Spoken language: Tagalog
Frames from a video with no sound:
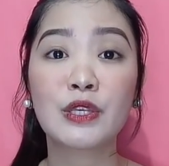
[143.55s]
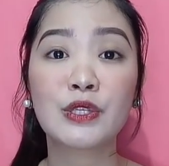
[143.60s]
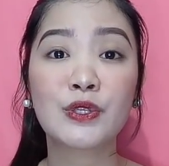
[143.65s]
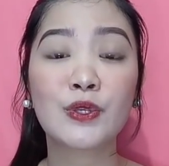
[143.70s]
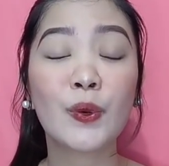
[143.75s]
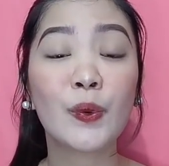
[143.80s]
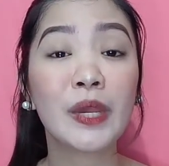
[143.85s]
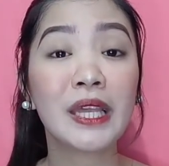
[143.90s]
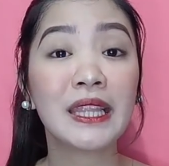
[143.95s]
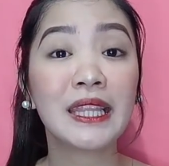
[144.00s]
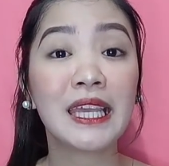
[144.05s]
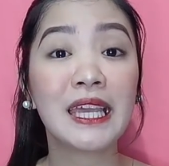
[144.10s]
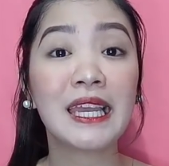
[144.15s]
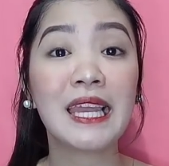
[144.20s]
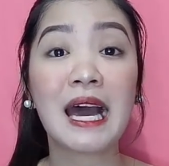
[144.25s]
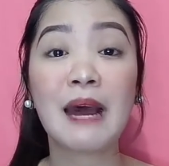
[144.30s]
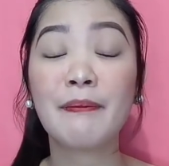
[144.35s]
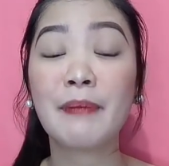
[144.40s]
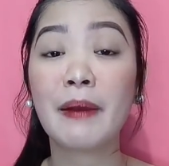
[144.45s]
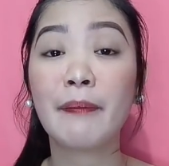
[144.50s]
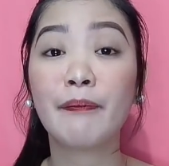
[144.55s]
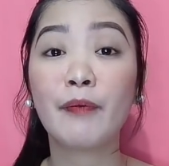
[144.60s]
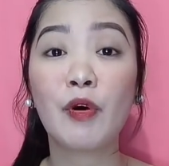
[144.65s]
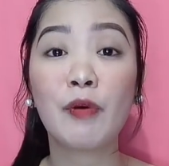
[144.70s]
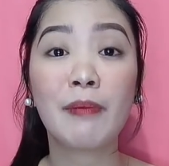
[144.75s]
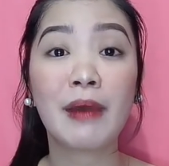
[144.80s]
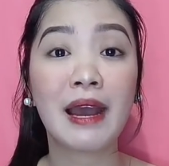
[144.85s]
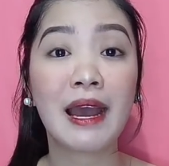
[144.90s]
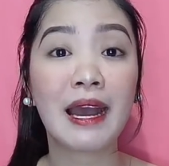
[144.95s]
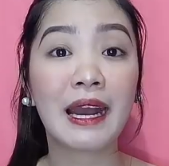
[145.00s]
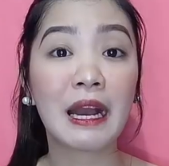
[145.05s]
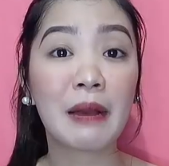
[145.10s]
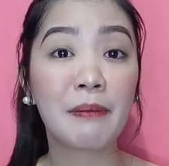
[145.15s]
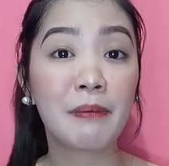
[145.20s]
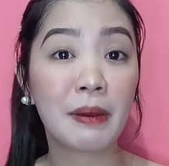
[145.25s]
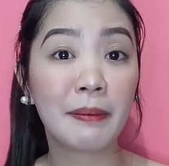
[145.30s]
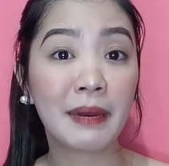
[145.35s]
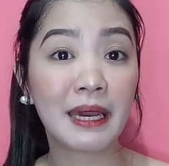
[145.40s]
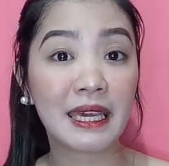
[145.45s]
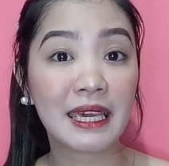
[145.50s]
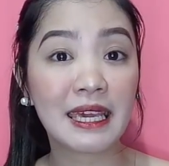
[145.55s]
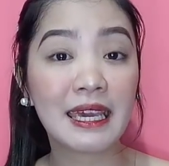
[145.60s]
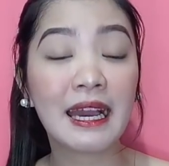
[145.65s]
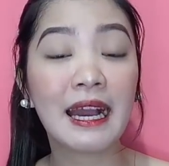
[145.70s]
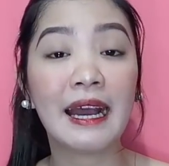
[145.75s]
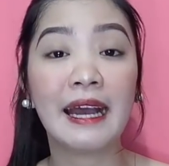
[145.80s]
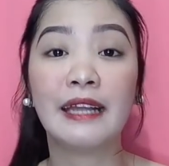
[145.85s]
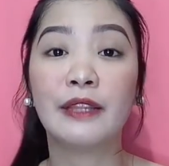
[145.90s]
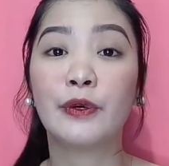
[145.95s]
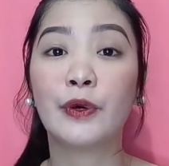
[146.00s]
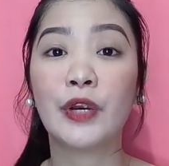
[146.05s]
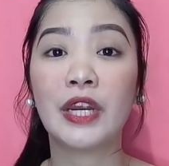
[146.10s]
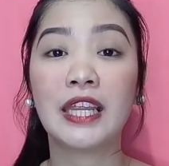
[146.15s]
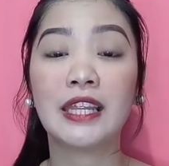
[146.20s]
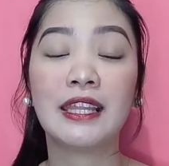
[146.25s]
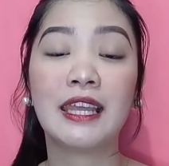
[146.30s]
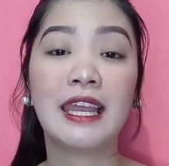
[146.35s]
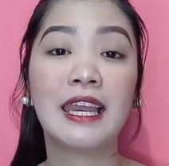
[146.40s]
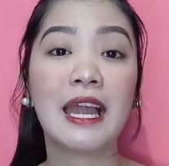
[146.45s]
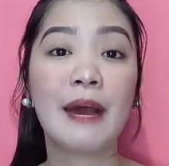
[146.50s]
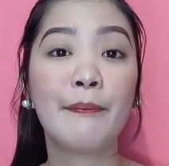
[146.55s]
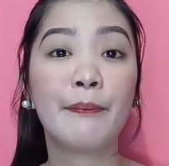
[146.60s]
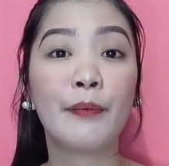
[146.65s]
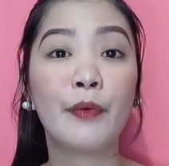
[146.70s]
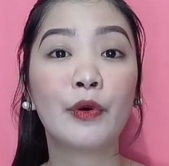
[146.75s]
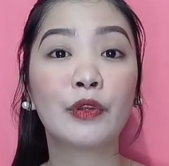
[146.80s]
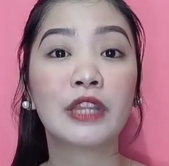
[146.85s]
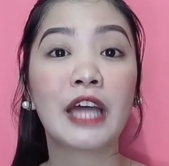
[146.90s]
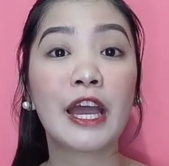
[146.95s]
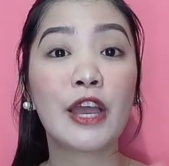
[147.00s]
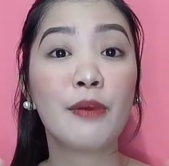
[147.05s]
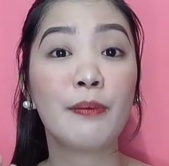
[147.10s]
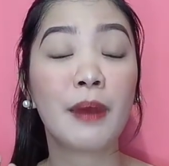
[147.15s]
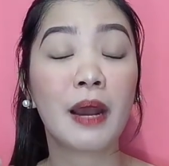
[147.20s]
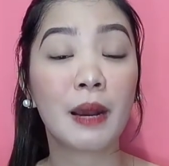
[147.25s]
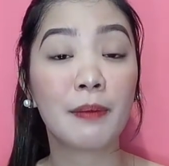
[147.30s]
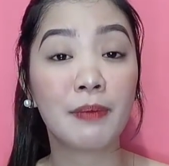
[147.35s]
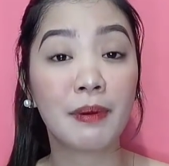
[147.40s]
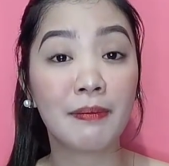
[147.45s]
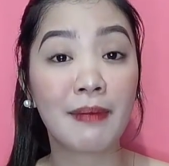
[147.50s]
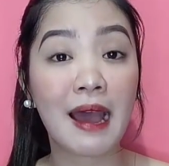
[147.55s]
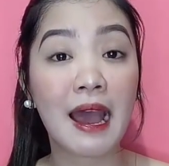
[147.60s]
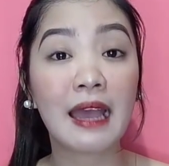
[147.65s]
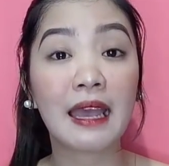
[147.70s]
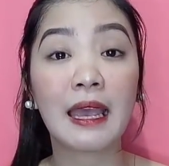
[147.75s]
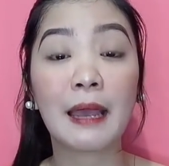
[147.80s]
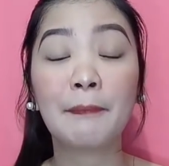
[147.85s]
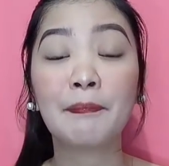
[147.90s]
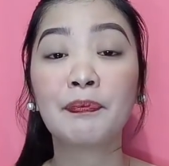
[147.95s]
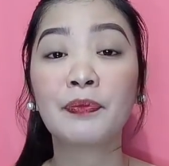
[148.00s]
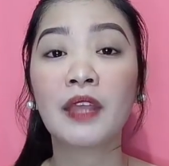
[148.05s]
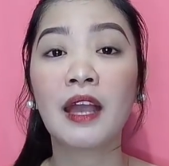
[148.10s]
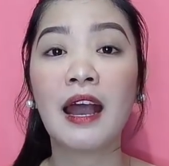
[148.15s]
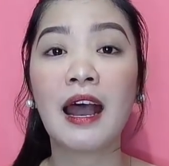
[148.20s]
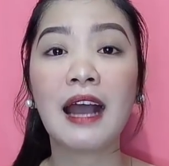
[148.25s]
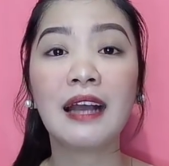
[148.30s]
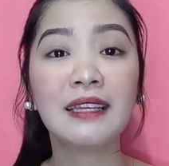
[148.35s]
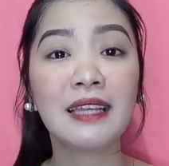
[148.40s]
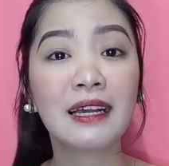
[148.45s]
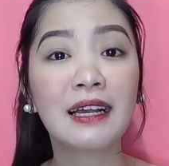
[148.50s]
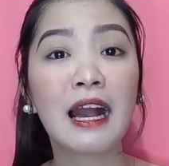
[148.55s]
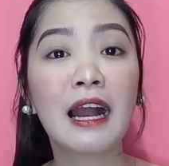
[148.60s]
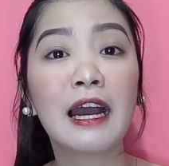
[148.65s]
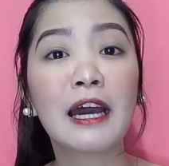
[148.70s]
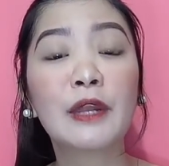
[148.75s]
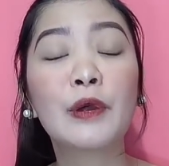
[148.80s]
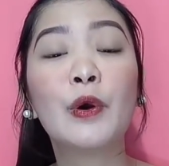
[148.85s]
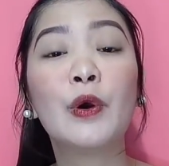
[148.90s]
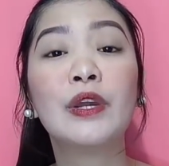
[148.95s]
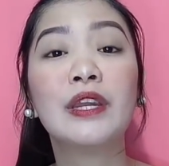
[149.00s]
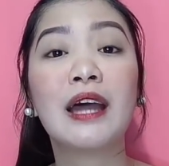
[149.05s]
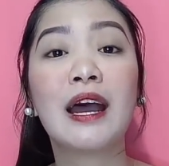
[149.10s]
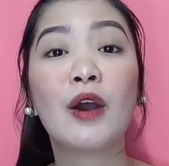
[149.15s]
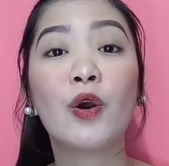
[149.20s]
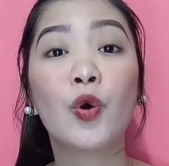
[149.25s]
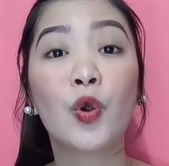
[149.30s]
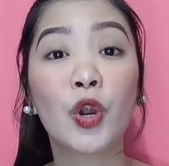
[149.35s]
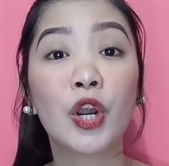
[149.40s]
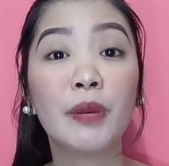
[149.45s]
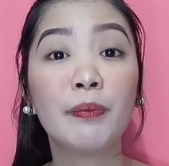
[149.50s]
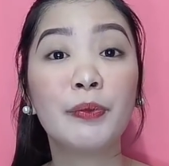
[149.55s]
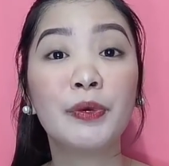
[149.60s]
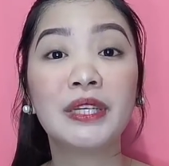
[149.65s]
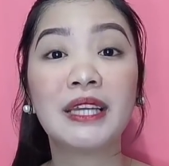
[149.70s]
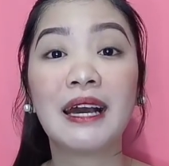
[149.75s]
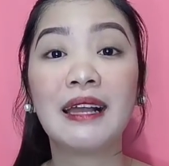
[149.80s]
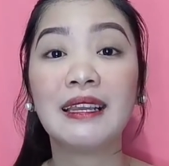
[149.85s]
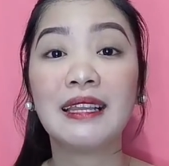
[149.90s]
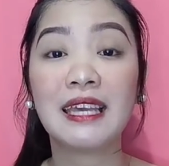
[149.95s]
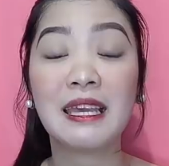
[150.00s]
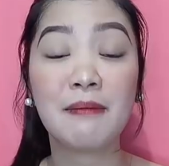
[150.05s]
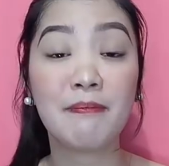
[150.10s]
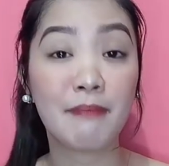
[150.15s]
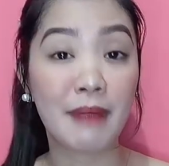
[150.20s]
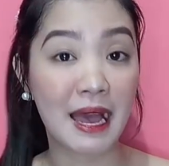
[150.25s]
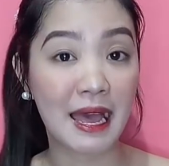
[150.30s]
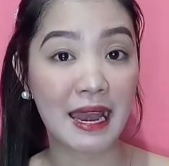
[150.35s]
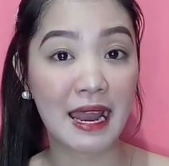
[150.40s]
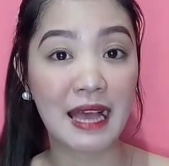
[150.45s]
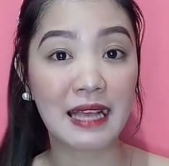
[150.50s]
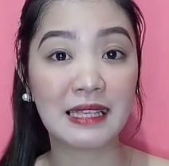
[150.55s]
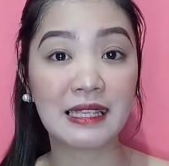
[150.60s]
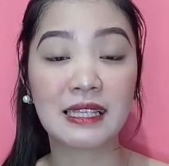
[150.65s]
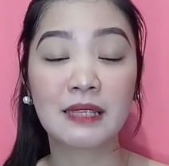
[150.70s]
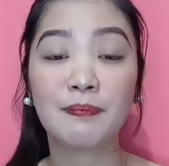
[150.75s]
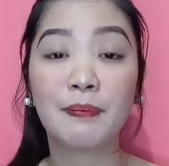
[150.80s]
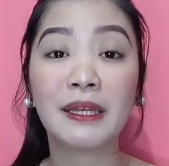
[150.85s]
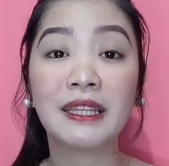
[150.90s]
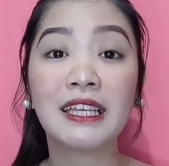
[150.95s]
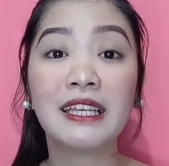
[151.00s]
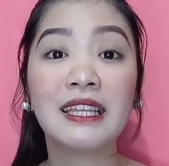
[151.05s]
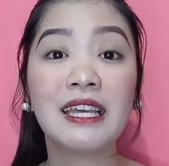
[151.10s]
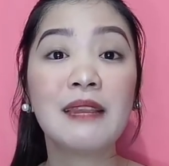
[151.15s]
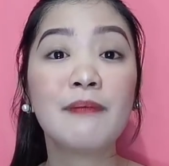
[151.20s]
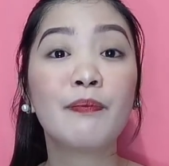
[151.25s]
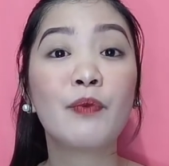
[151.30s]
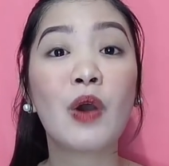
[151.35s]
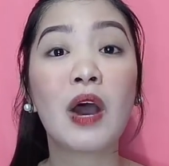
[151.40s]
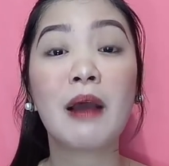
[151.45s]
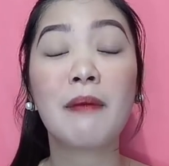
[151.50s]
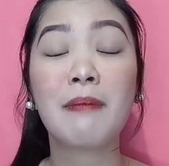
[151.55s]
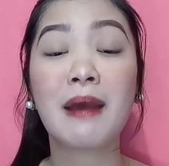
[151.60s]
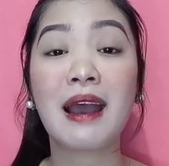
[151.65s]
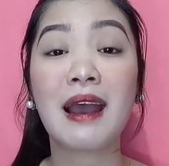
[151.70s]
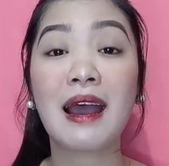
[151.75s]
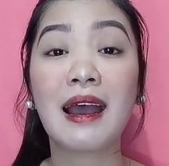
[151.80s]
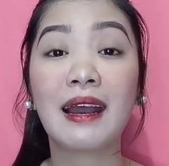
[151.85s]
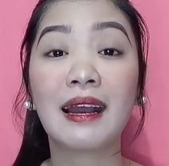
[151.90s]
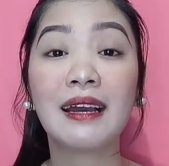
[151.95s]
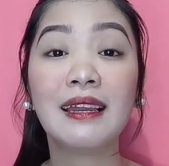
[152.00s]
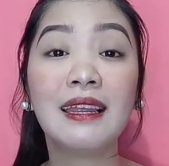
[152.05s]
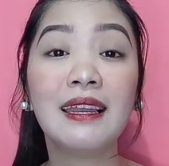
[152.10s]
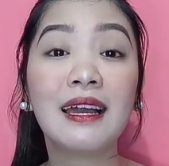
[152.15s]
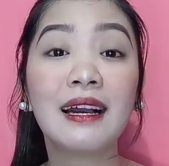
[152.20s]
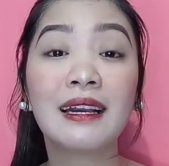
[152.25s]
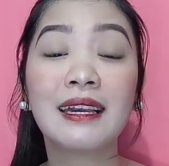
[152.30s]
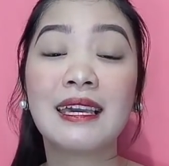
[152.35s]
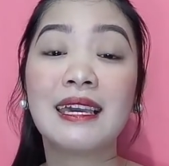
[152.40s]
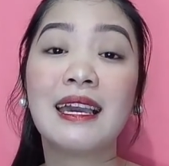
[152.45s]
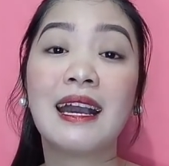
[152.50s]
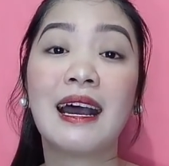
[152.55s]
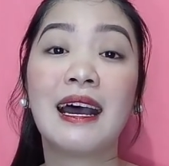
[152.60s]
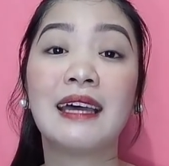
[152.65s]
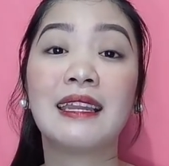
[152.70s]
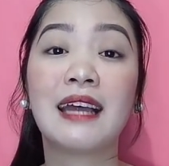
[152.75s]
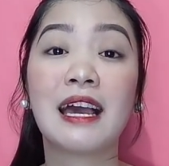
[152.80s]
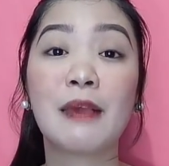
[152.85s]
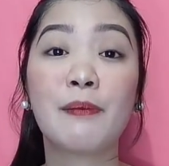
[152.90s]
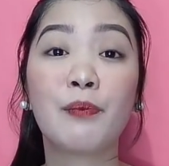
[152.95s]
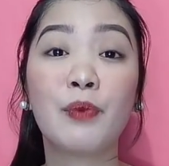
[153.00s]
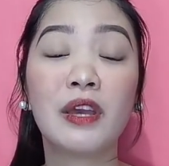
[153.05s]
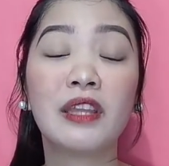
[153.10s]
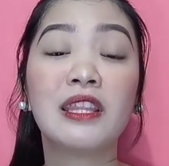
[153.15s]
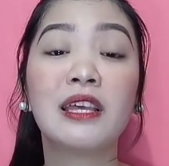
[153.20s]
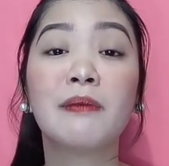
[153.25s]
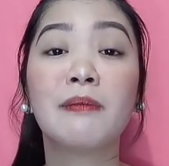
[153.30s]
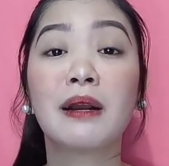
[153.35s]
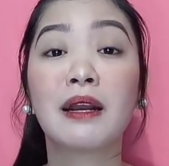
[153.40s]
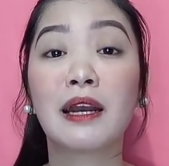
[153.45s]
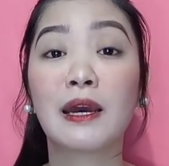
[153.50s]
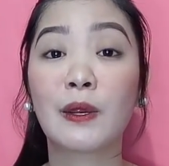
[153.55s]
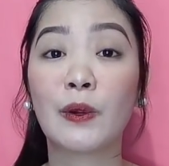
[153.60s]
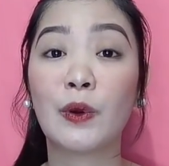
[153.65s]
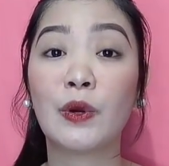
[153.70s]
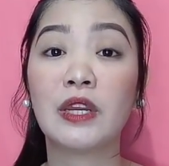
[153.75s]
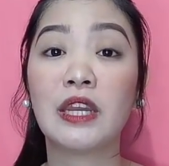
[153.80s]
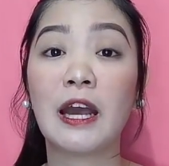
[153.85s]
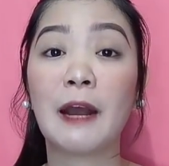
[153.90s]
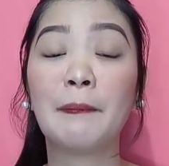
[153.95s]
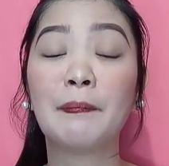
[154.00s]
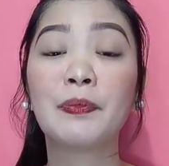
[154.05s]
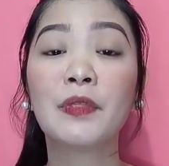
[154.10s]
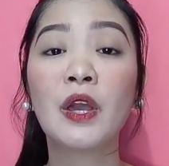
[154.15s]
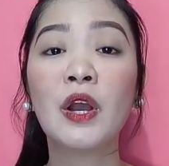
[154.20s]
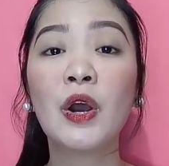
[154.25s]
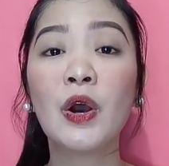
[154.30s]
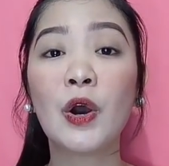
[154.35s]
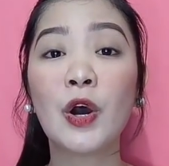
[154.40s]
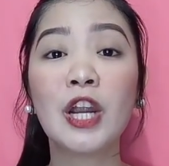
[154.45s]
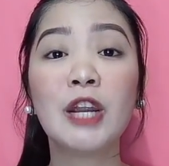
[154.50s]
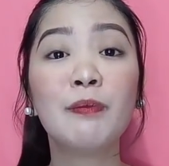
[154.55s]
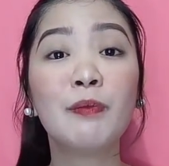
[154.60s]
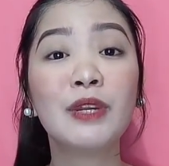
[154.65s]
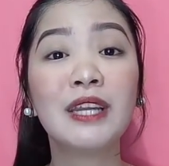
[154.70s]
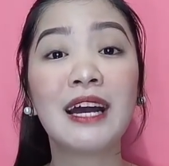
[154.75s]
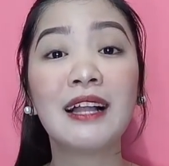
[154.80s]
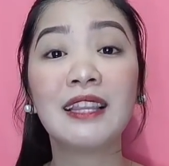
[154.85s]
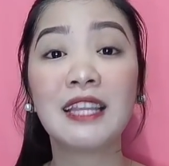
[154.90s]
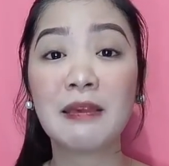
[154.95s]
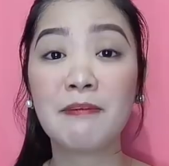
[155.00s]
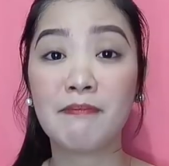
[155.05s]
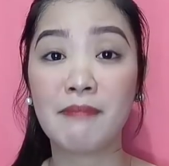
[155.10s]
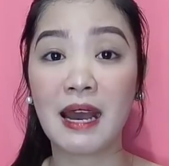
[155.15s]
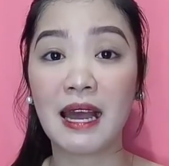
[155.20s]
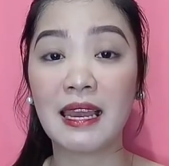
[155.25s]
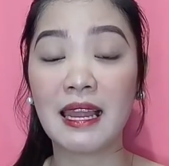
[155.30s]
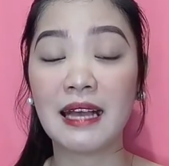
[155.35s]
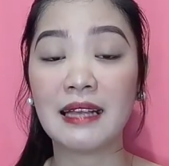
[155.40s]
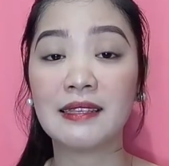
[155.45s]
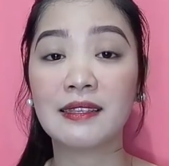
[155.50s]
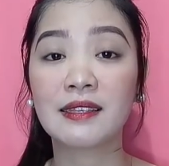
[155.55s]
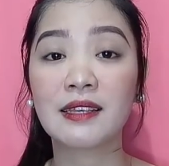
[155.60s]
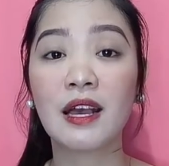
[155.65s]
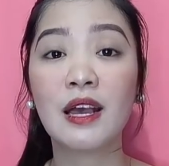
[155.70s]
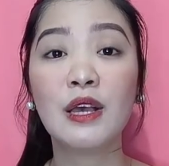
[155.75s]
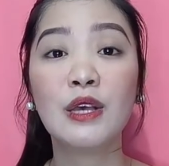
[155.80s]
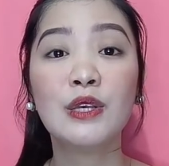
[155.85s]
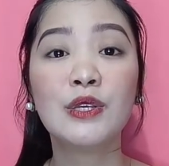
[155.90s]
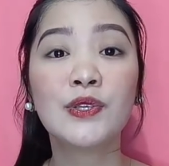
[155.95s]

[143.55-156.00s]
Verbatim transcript: So, hindi lamang po mga kababaihan or hindi lang po tayo mga babae ang nagkakaroon ng hormonal imbalance. Pati din po ang mga kalalakihan ay pwedeng magkaroon ng hormonal imbalance.